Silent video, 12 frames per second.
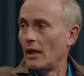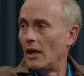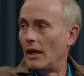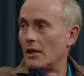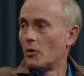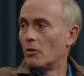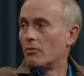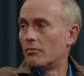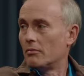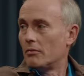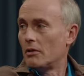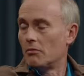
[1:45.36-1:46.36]
Also,
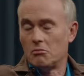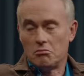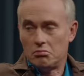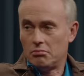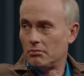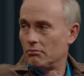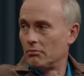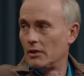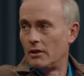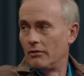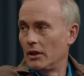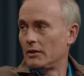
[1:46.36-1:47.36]

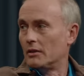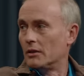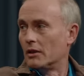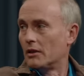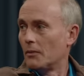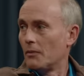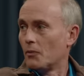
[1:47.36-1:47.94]
ich weiß es nicht.